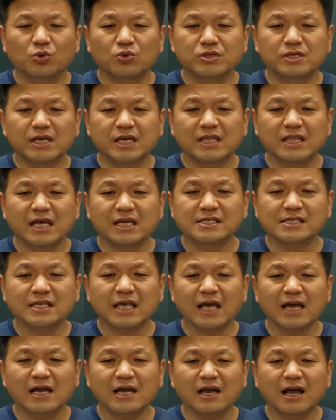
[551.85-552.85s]
논제에 대한
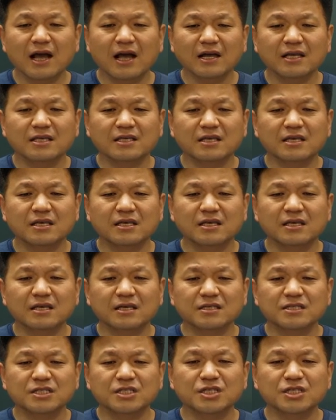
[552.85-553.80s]
생각이